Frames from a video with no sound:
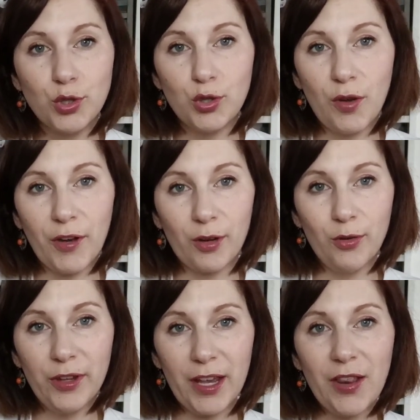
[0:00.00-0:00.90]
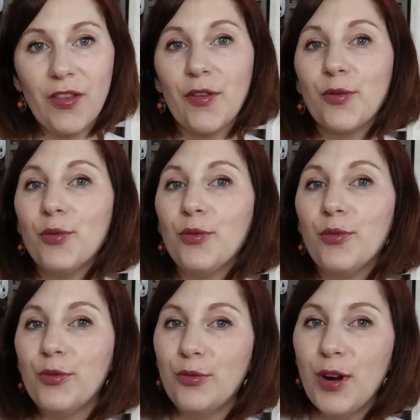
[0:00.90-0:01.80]
Je dois faire une réalisation,
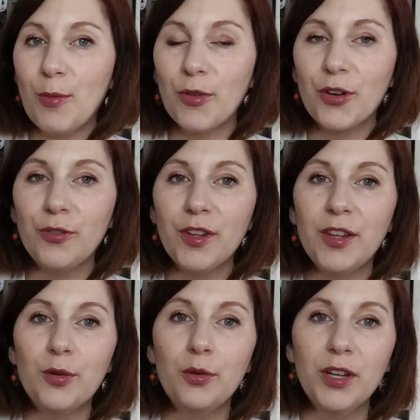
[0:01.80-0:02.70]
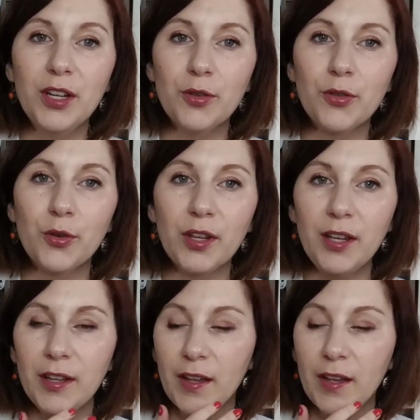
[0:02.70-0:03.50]
vous la montrer en vidéo et en story.